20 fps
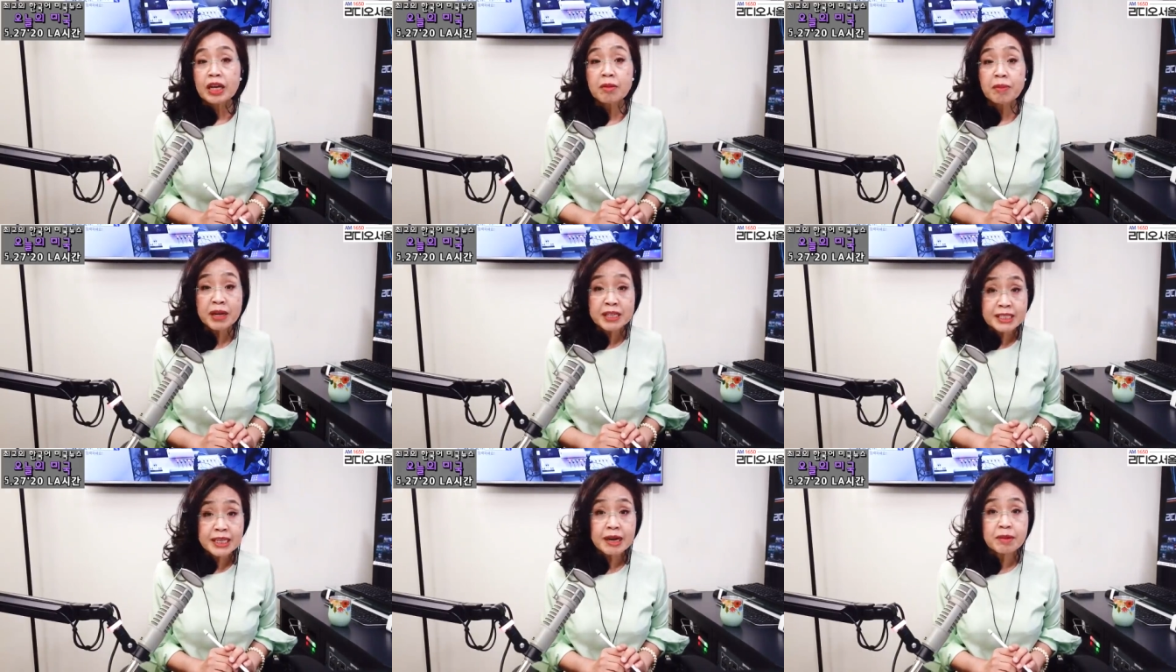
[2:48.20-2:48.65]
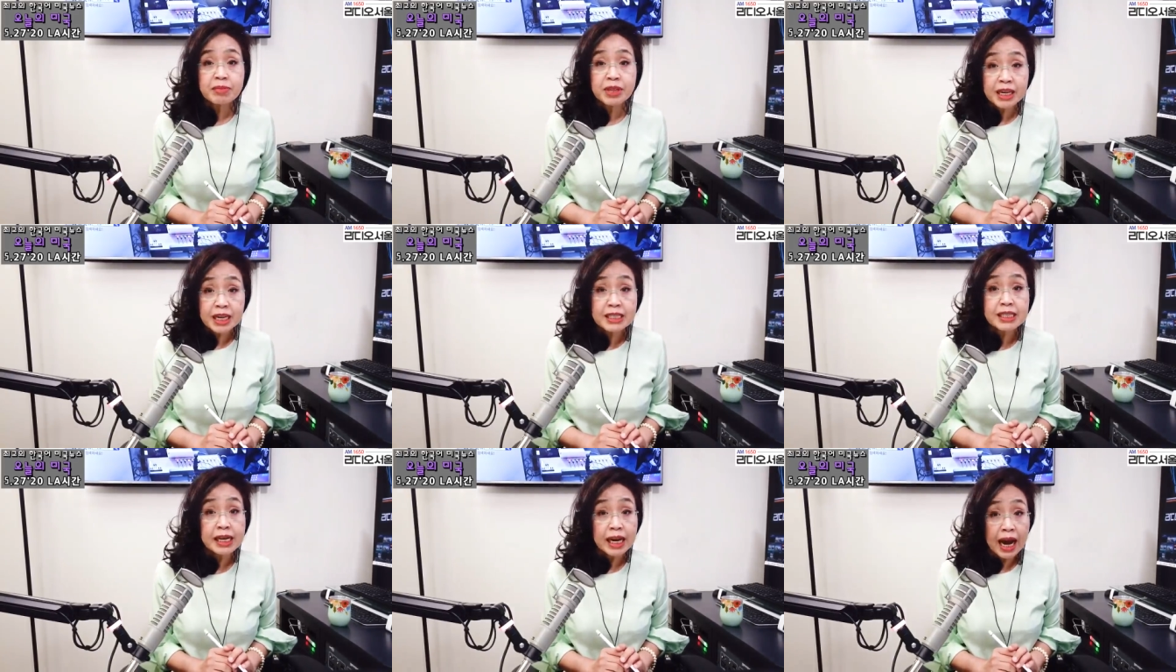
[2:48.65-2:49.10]
일반
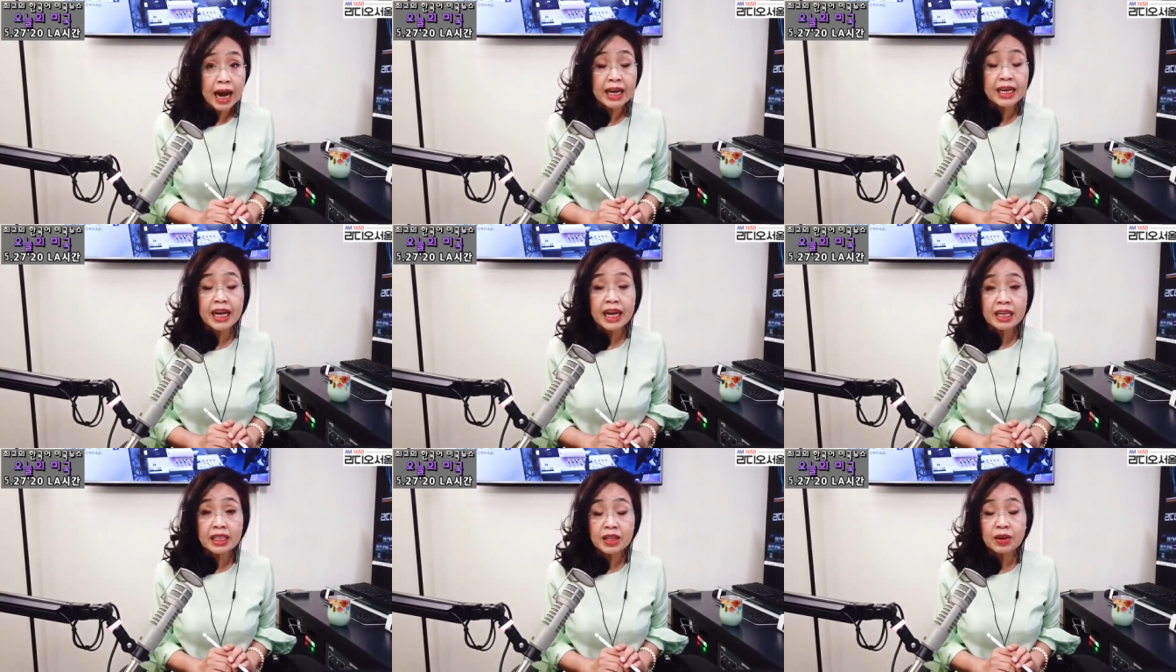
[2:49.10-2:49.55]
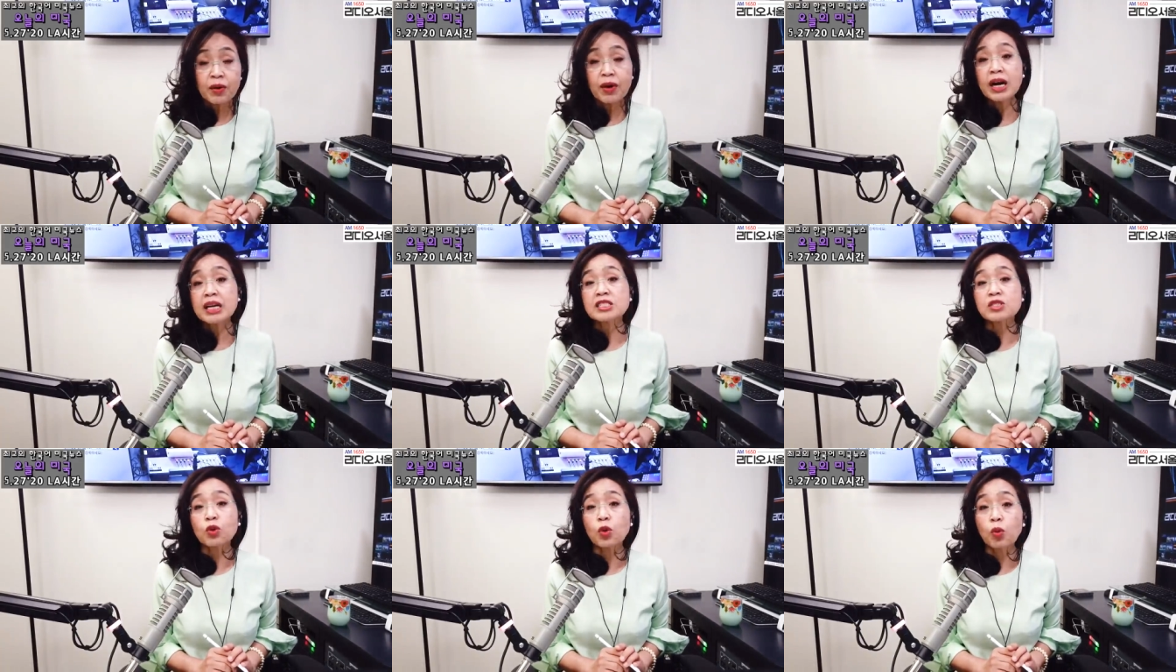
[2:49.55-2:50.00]
사람들이 이제 가게에
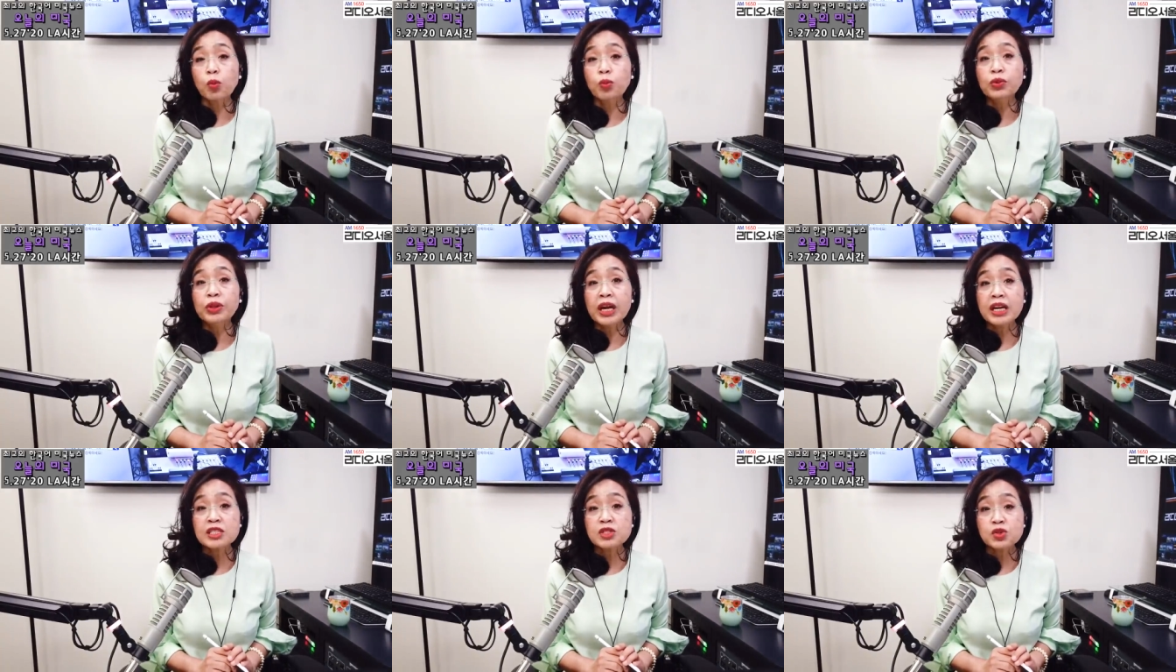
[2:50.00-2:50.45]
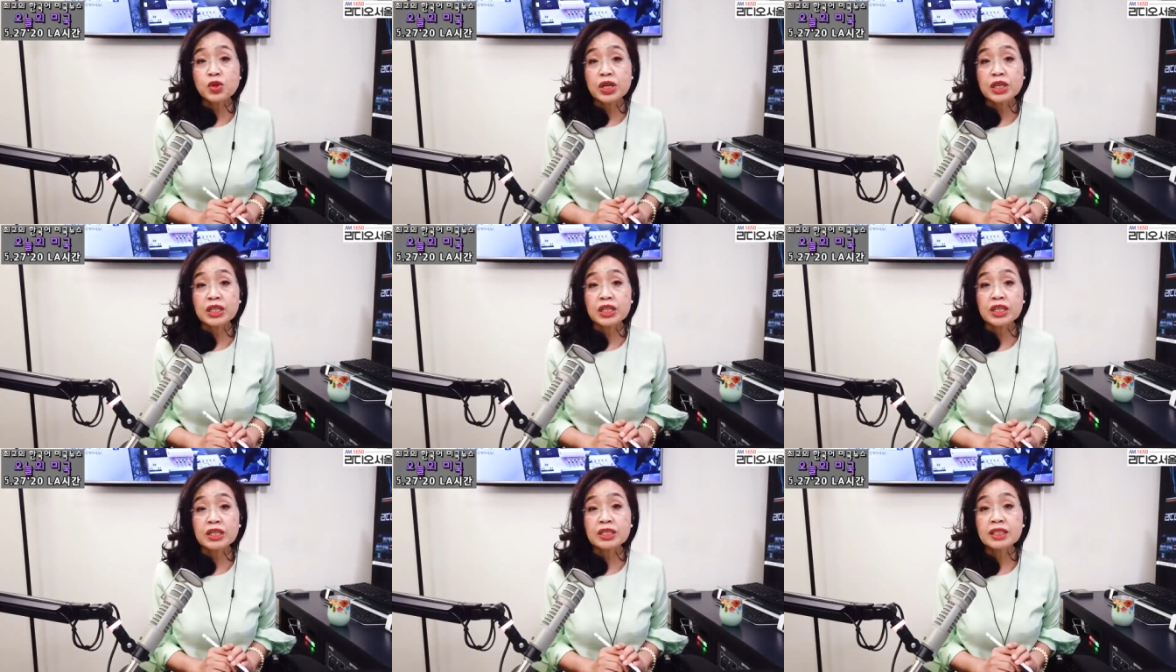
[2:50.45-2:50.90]
들어가서 오픈할 수
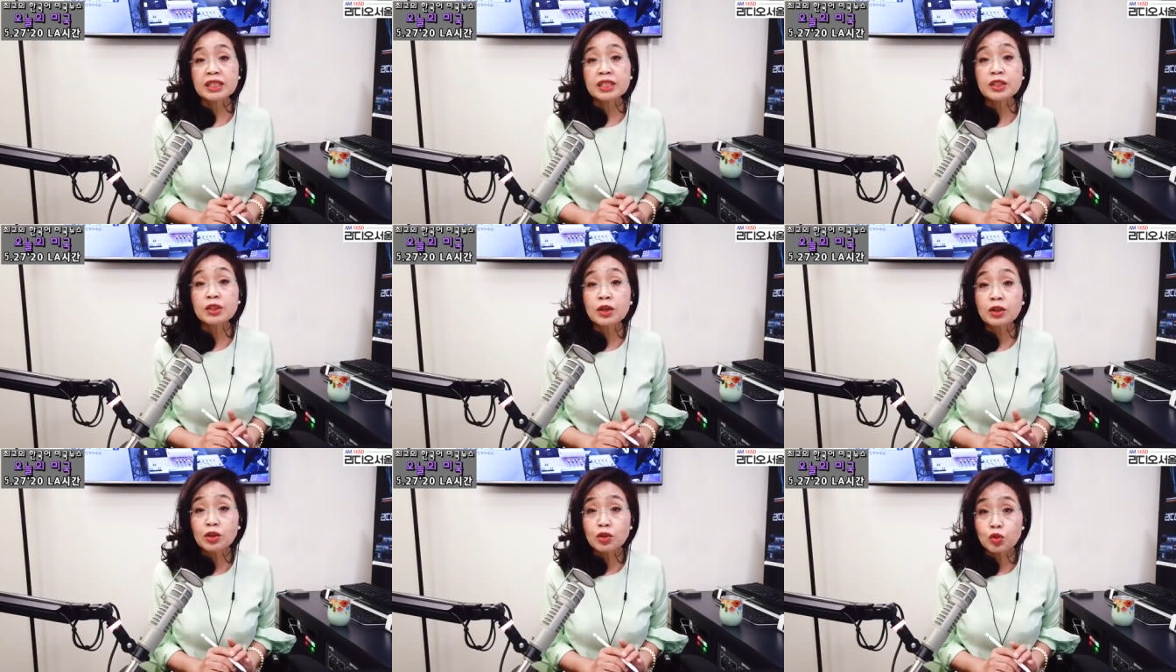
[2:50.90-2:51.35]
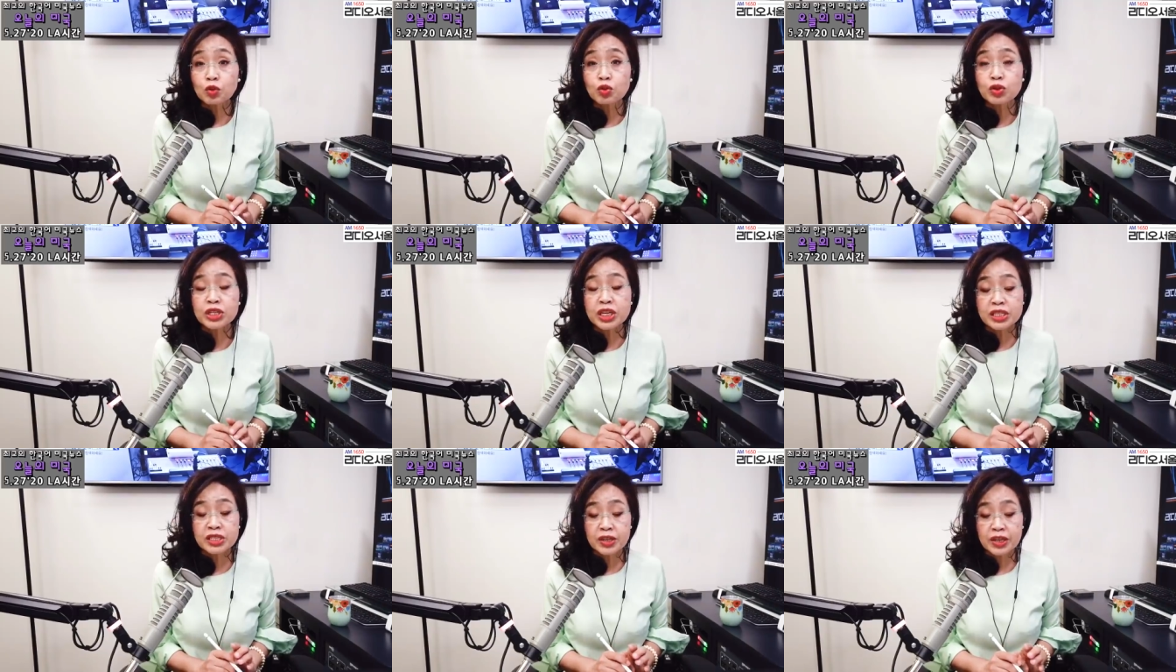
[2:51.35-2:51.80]
있는 그런 그
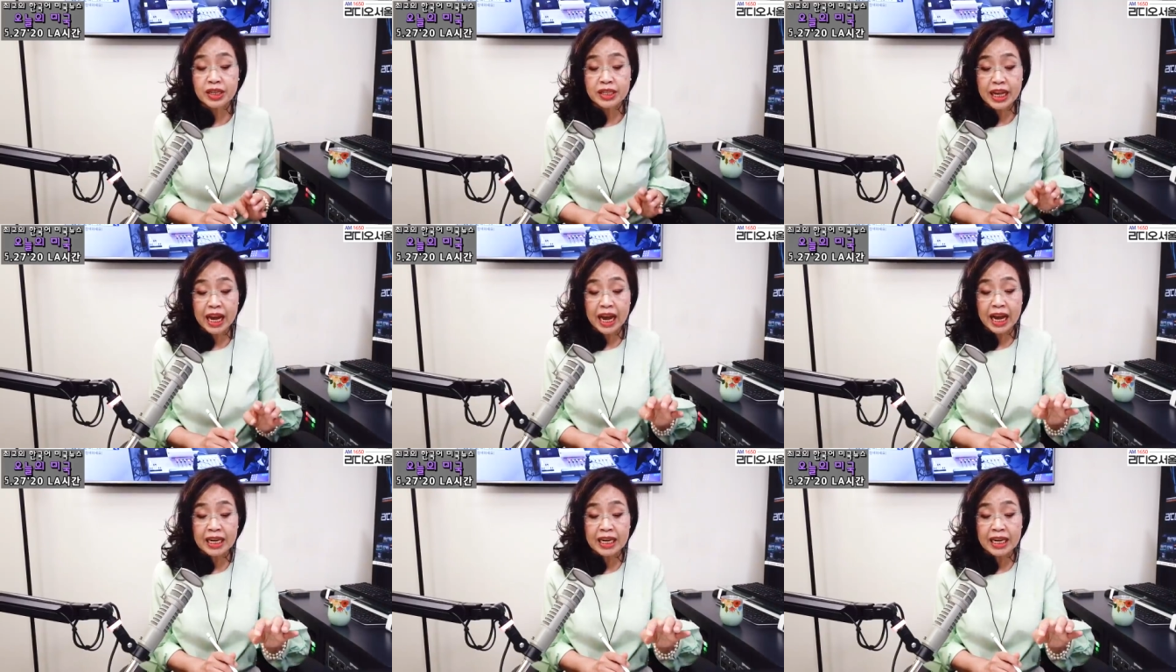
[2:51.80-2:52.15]
구체적인